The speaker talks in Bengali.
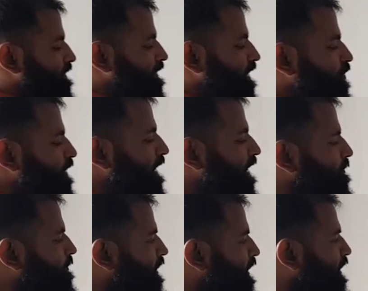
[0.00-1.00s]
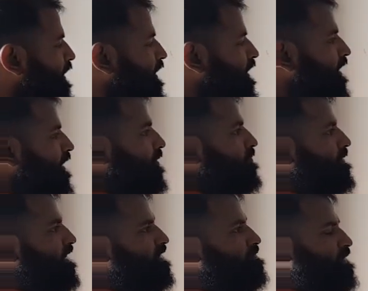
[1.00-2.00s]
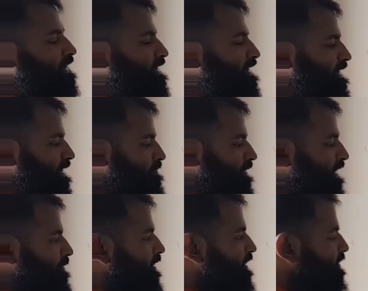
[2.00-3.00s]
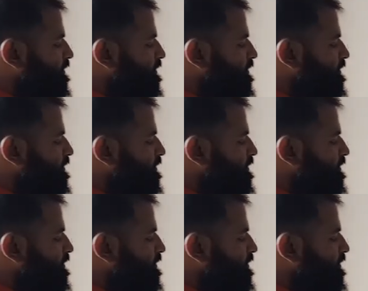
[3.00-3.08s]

তাহলে আমরা মিন পেয়ে গেলাম এবার